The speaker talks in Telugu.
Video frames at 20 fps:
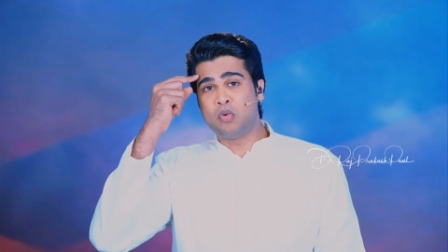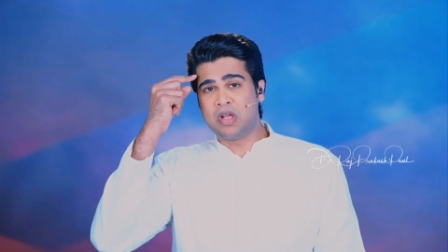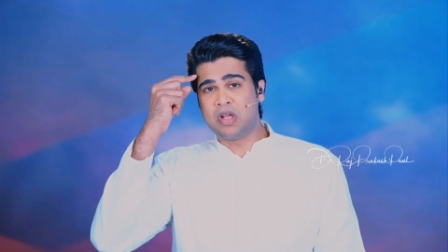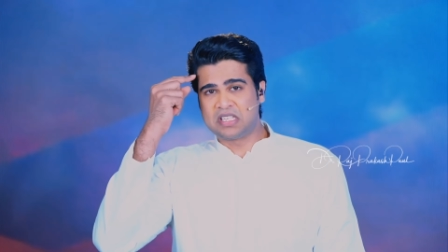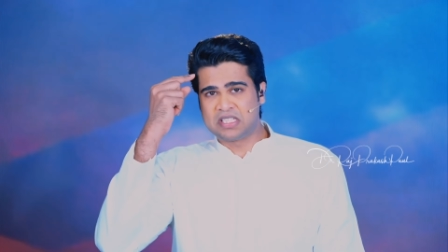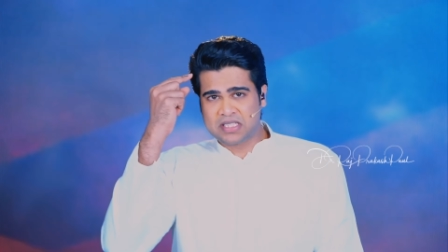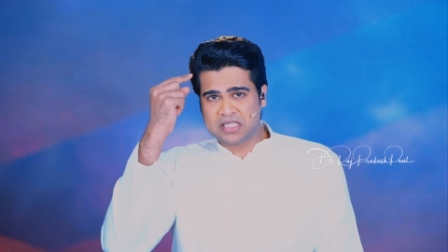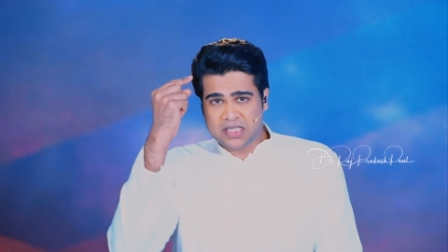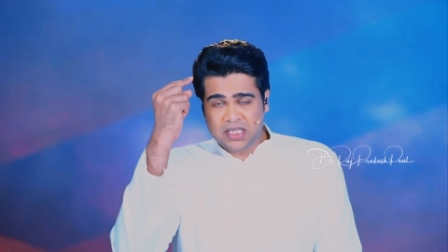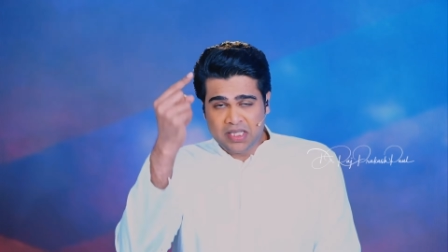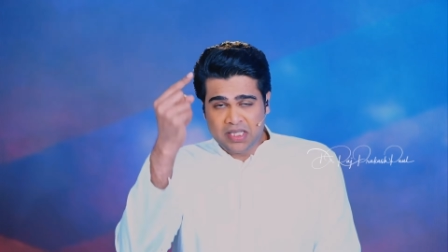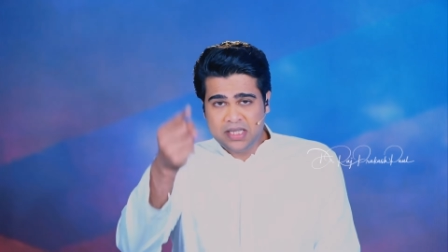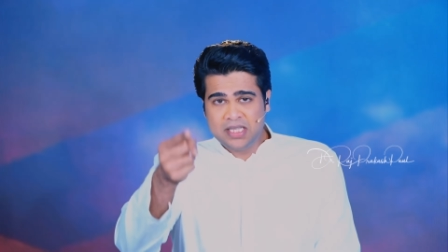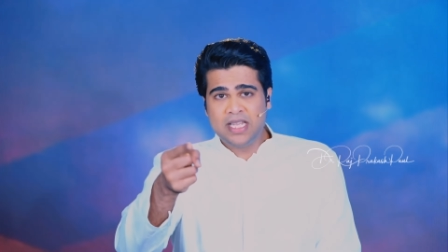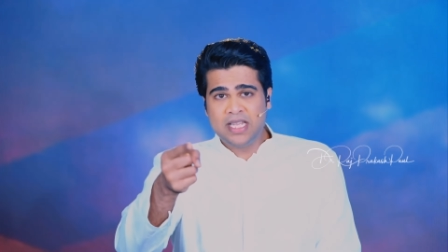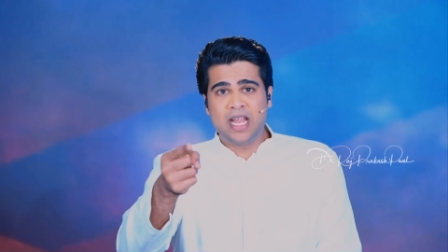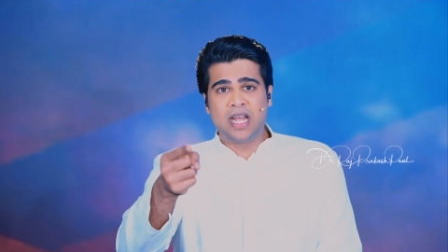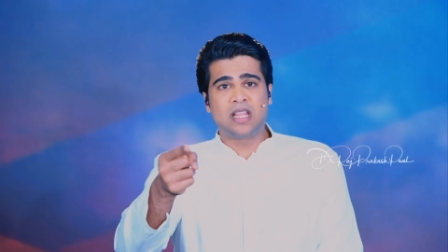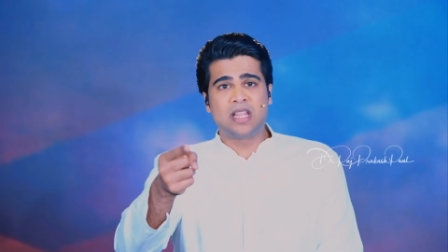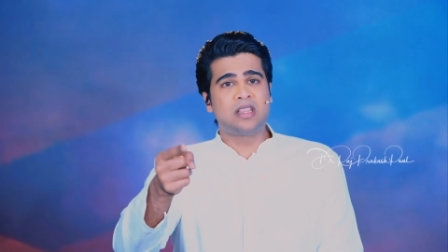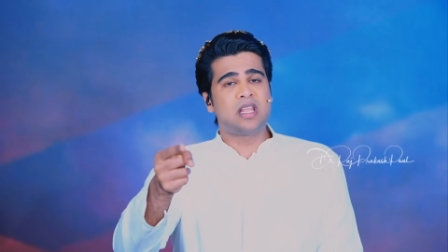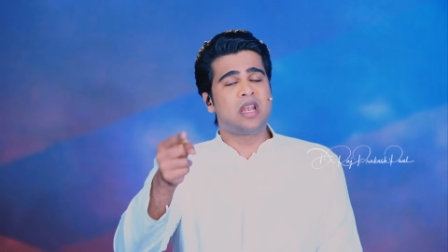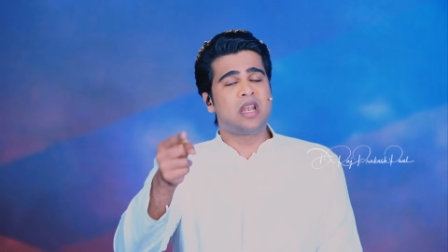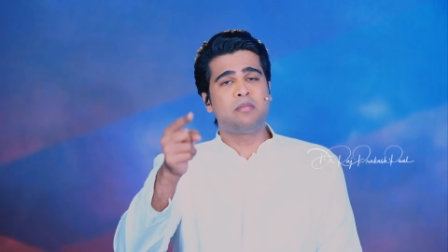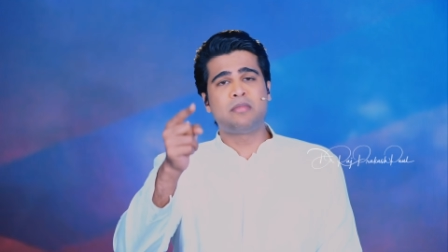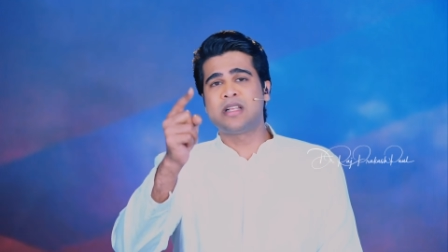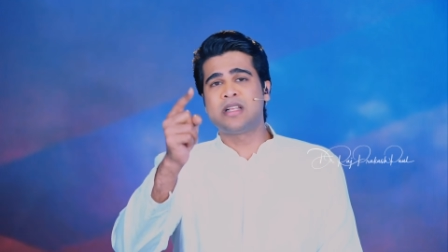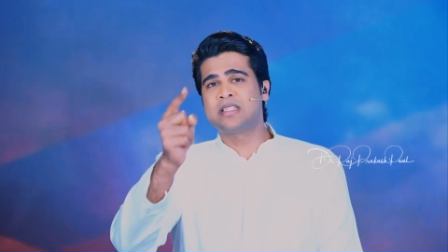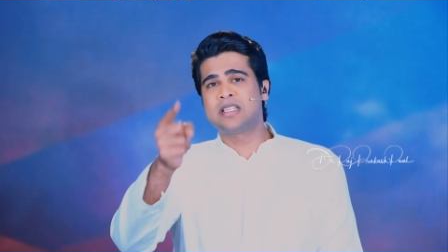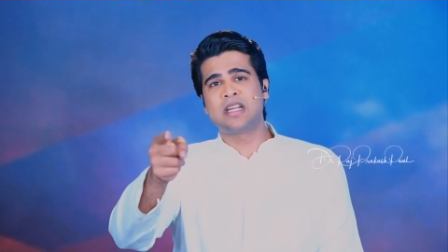వస్తుంది అన్న దాని
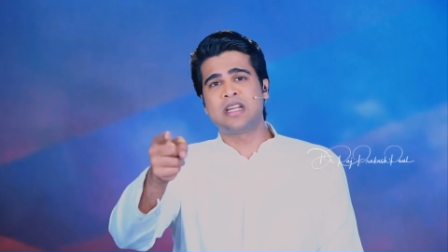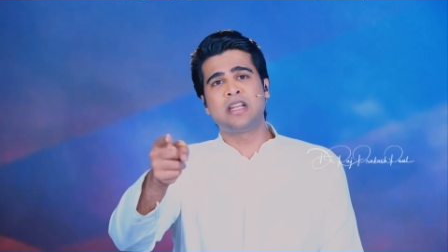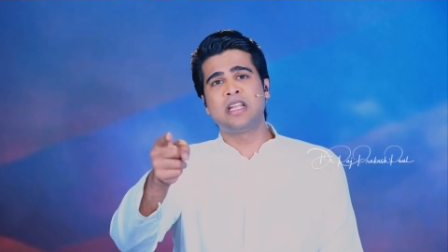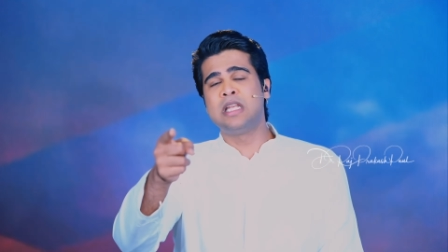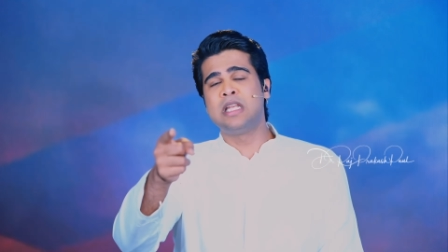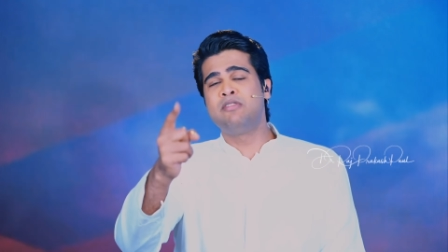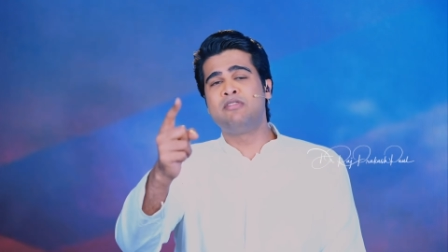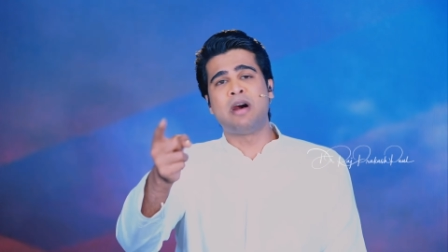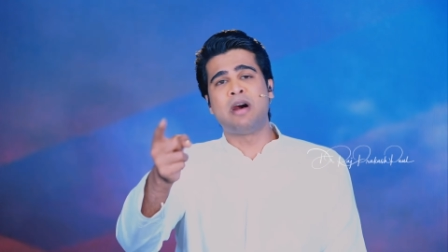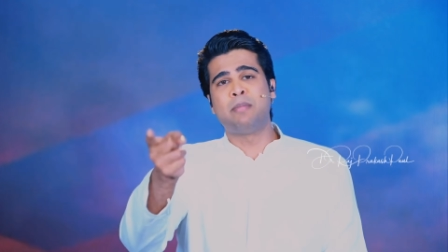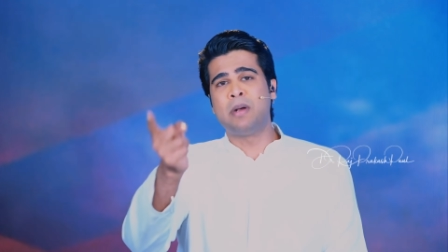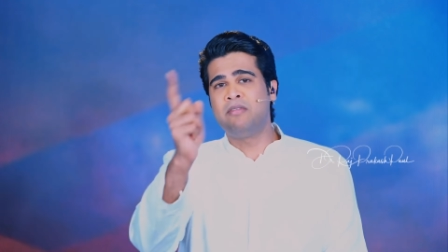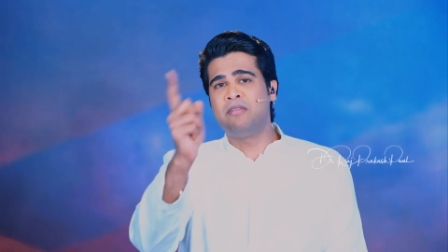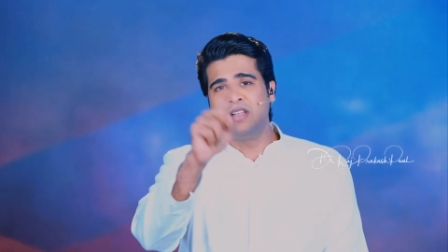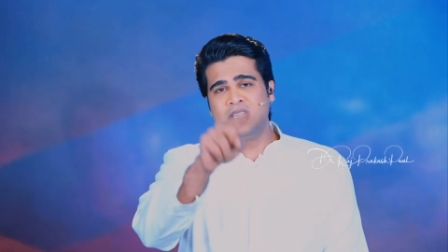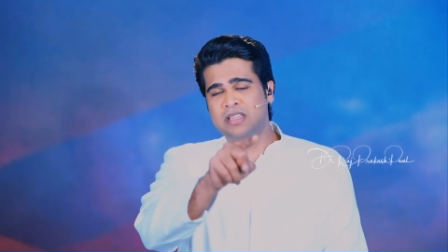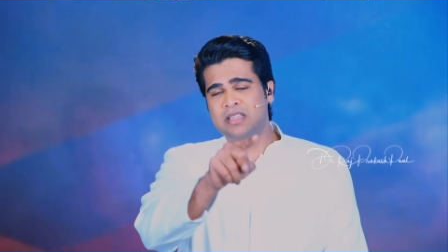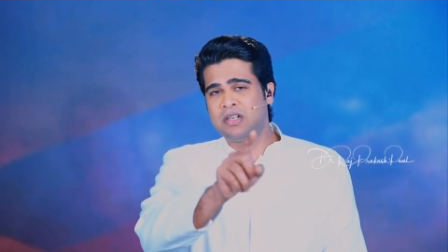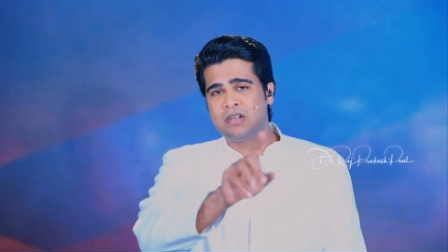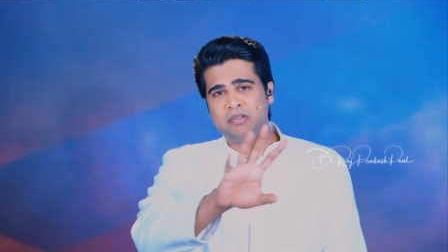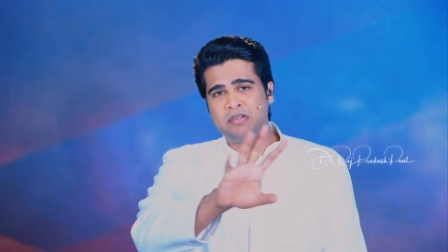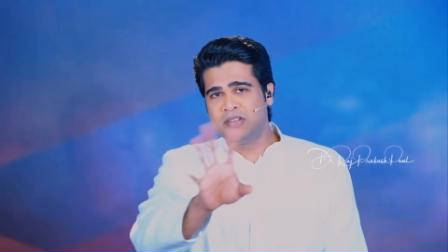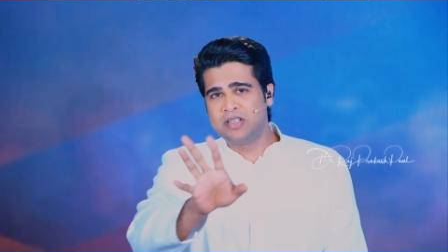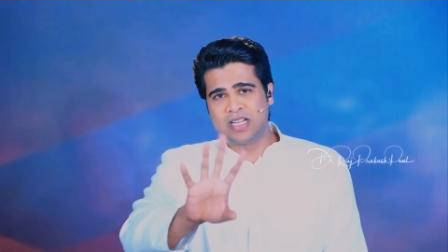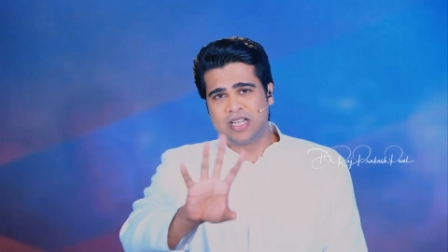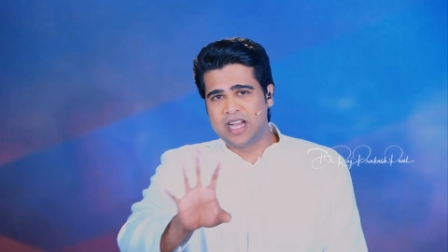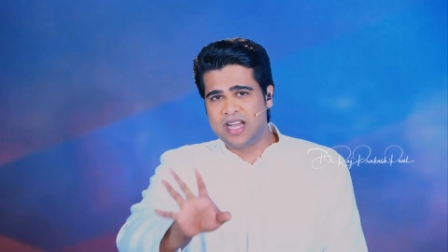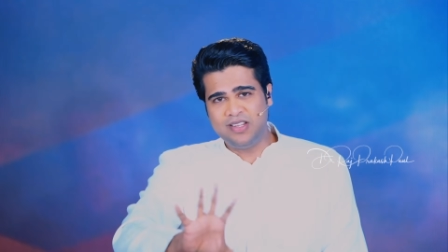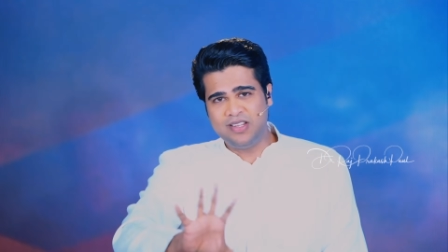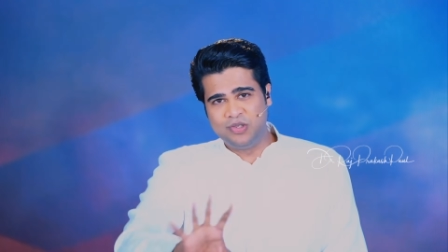మాత్రాన నువ్వు అపవిత్రుడే
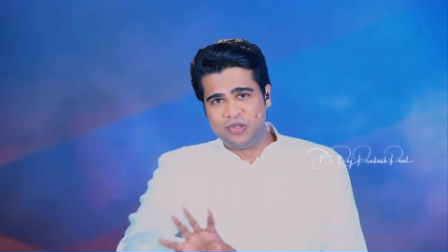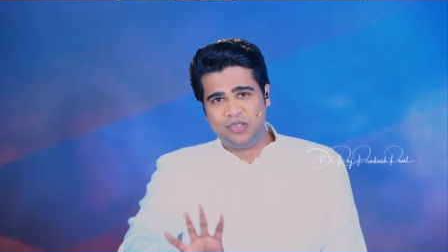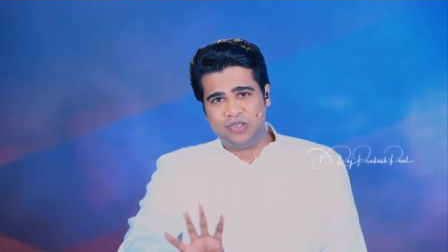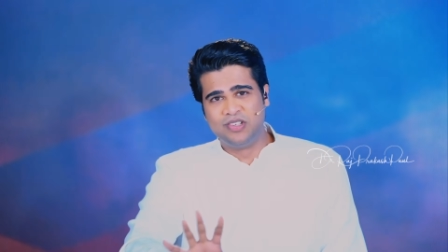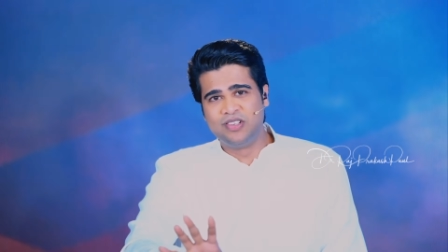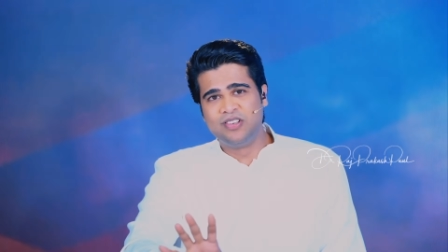కాదు